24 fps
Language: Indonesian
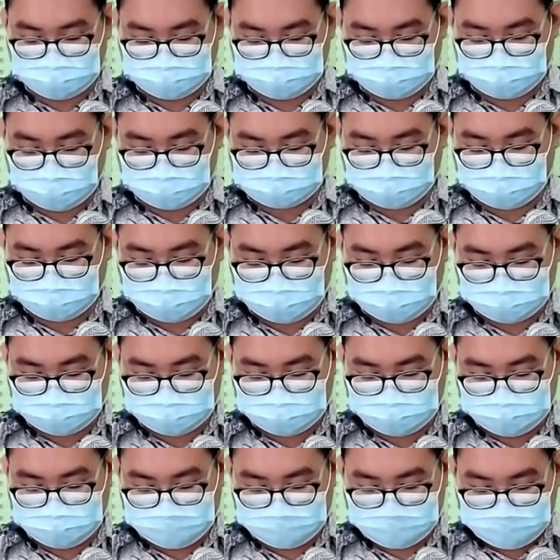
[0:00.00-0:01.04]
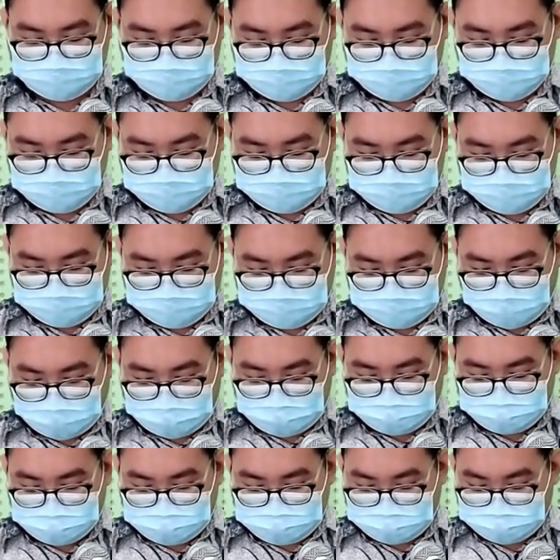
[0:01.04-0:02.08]
Dikatakan
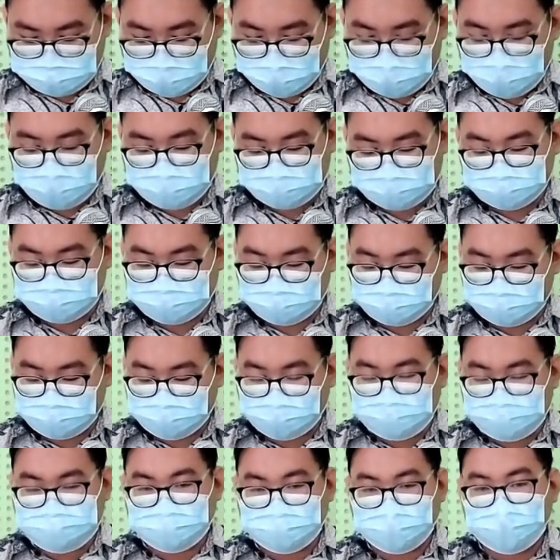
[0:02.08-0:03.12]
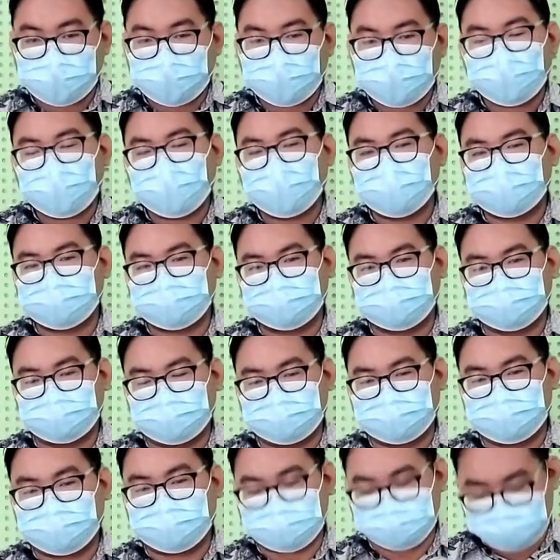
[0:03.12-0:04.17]
ada perzinahan, ada keserakahan,
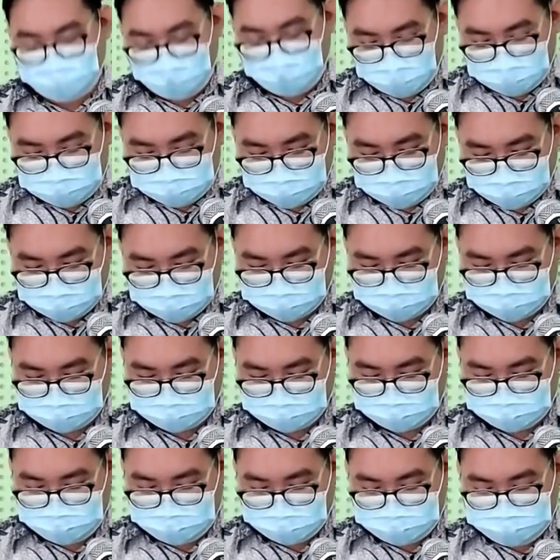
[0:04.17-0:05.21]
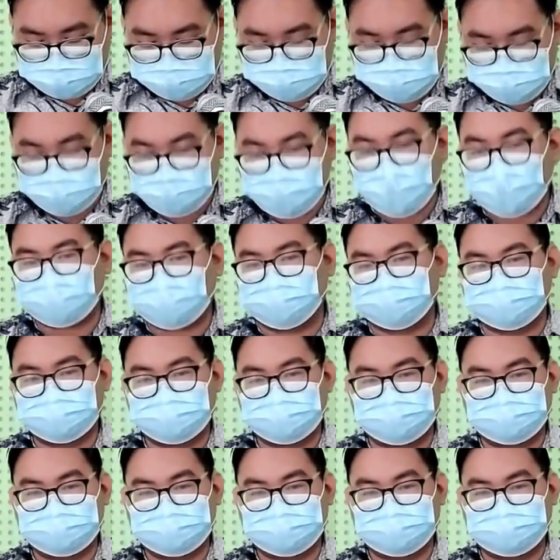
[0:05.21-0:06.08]
ada kejahatan, ada kelicikan,